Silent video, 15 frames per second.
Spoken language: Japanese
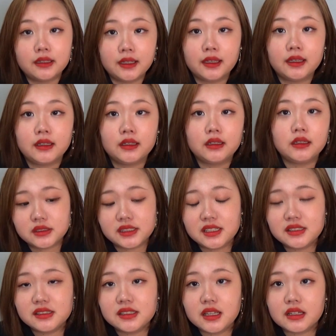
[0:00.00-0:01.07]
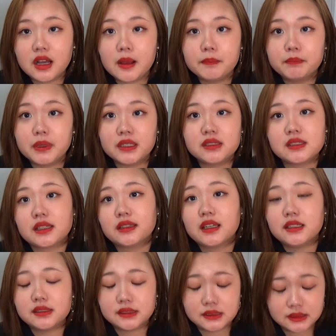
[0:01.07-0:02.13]
で全然完璧じゃ
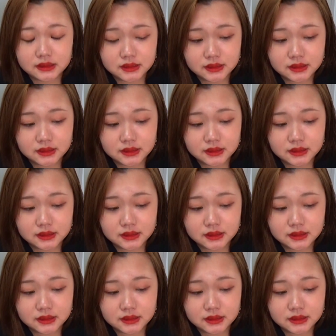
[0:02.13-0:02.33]
ないし